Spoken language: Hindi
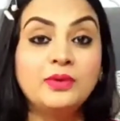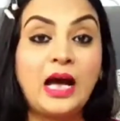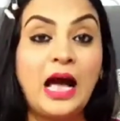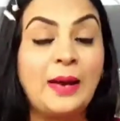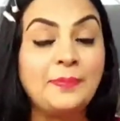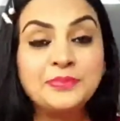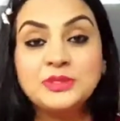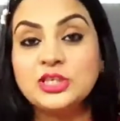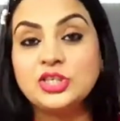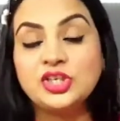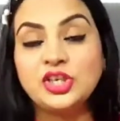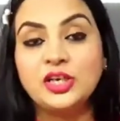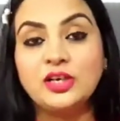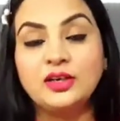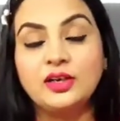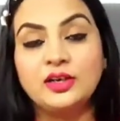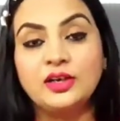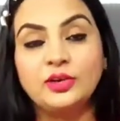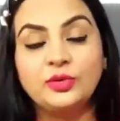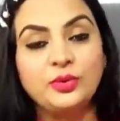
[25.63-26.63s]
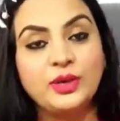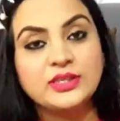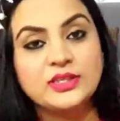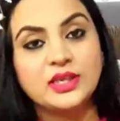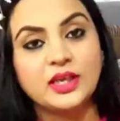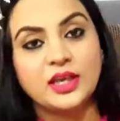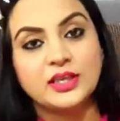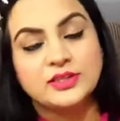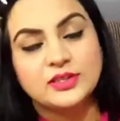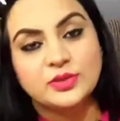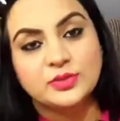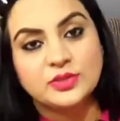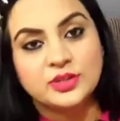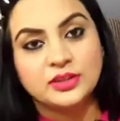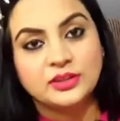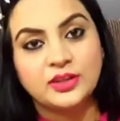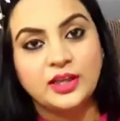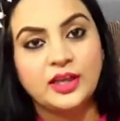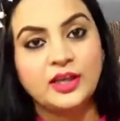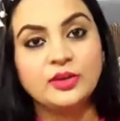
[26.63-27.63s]
आपसे शेयर ना करूं ऐसा कैसे हो
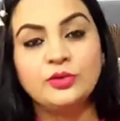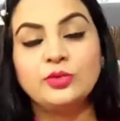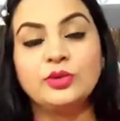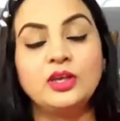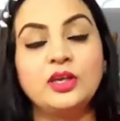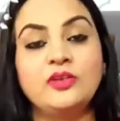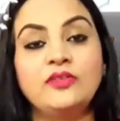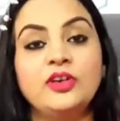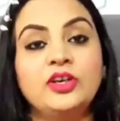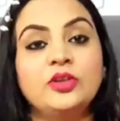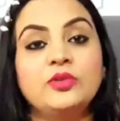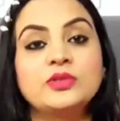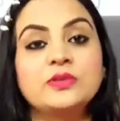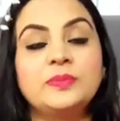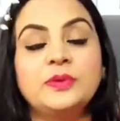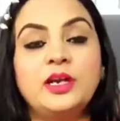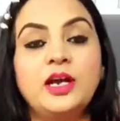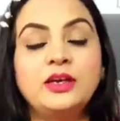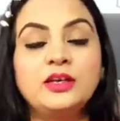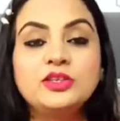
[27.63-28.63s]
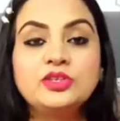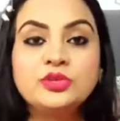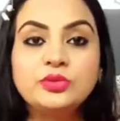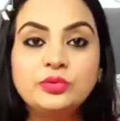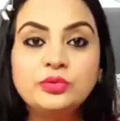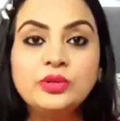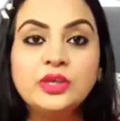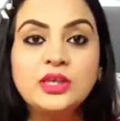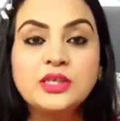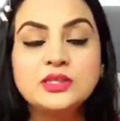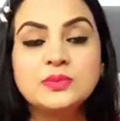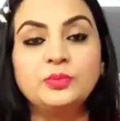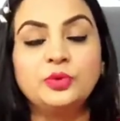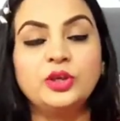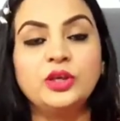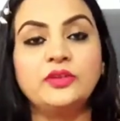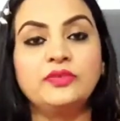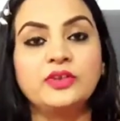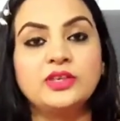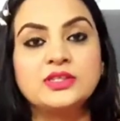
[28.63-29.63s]
सकता है क्योंकि ये वीडियोस बनाने शुरू ही इस
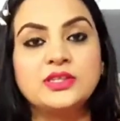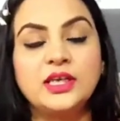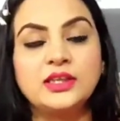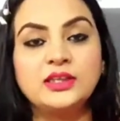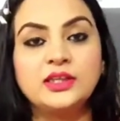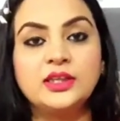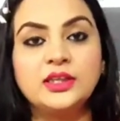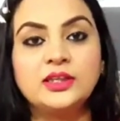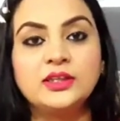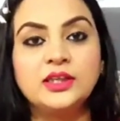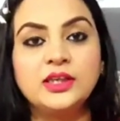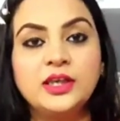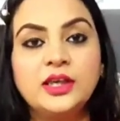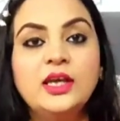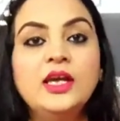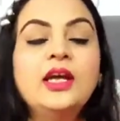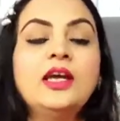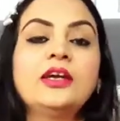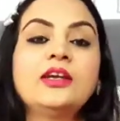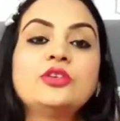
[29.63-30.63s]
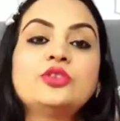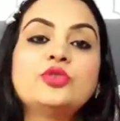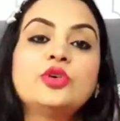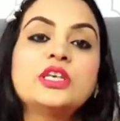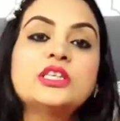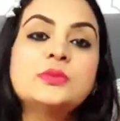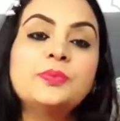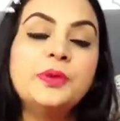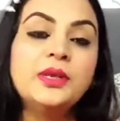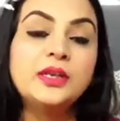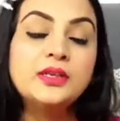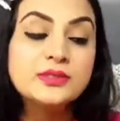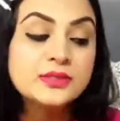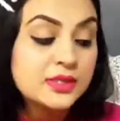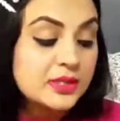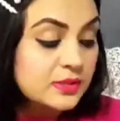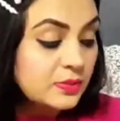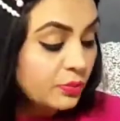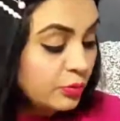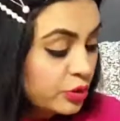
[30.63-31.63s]
मोटिव के साथ किए थे कि जो
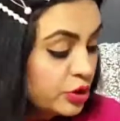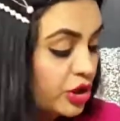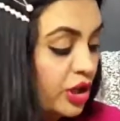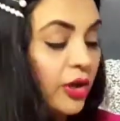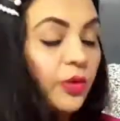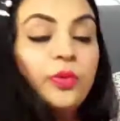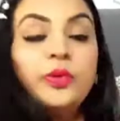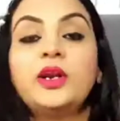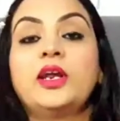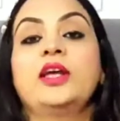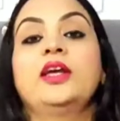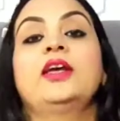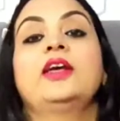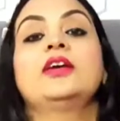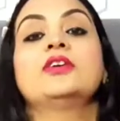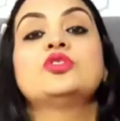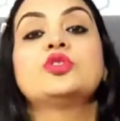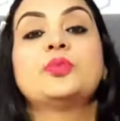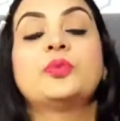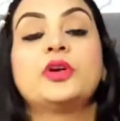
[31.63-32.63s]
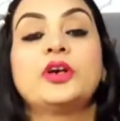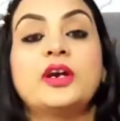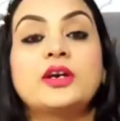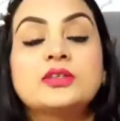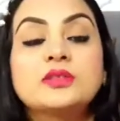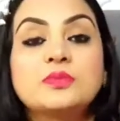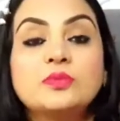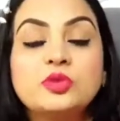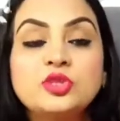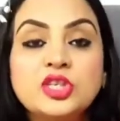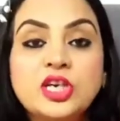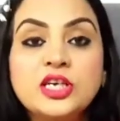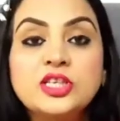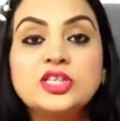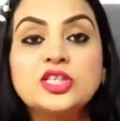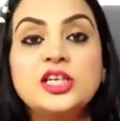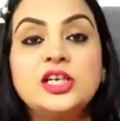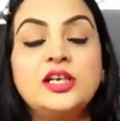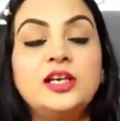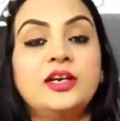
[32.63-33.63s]
एक्सपीरियंसेस मुझे हो रहे हैं जो प्रोडक्ट्स मुझे
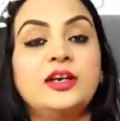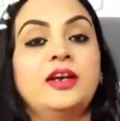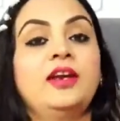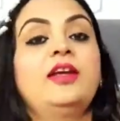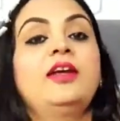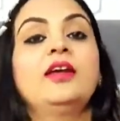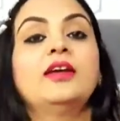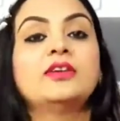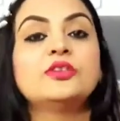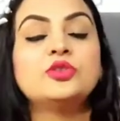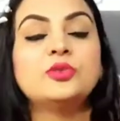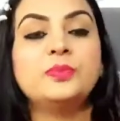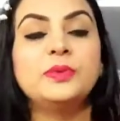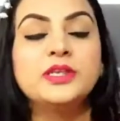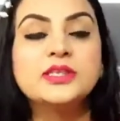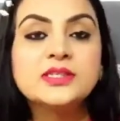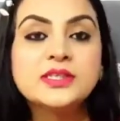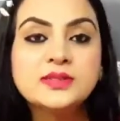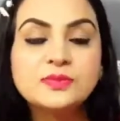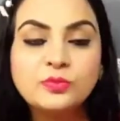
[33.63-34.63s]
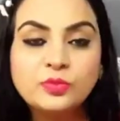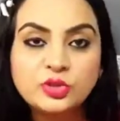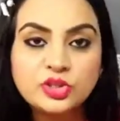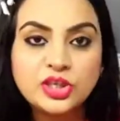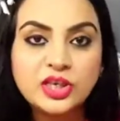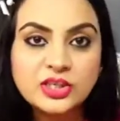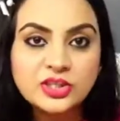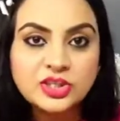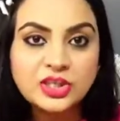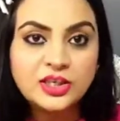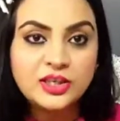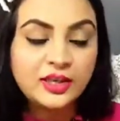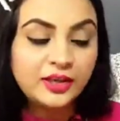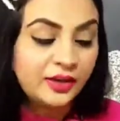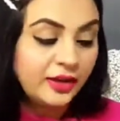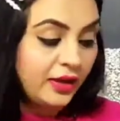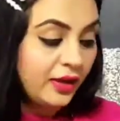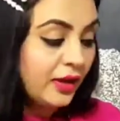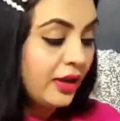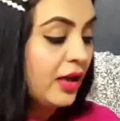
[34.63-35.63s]
अच्छे लग रहे हैं जो प्लेसेस मुझे अच्छे
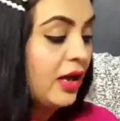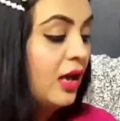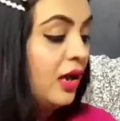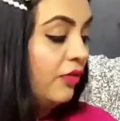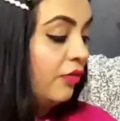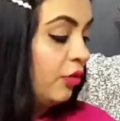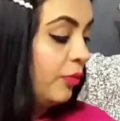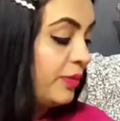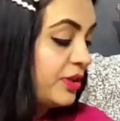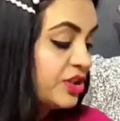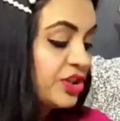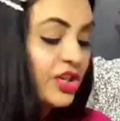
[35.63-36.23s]
लग रहे हैं वो मैं